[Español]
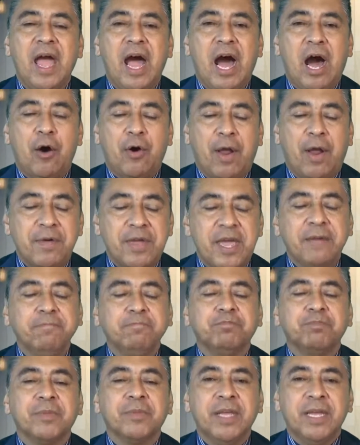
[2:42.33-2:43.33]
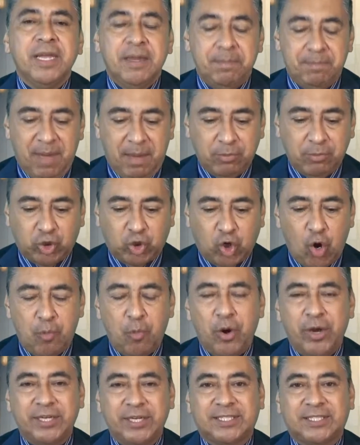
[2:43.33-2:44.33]
Ahora bien, vemos
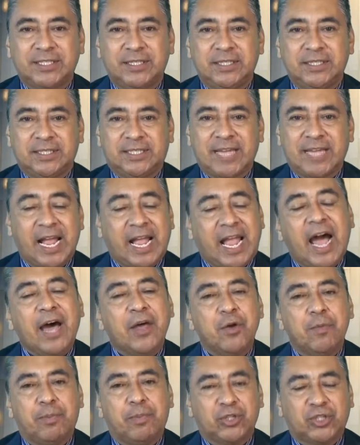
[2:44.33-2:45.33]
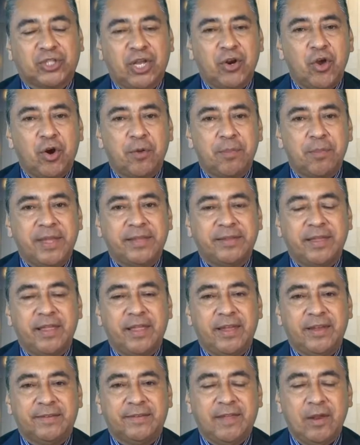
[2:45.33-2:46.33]
cómo es sacado posteriormente
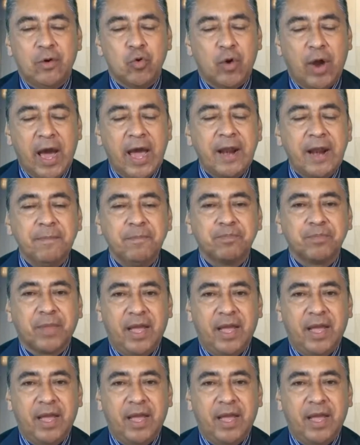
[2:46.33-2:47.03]
de este lugar,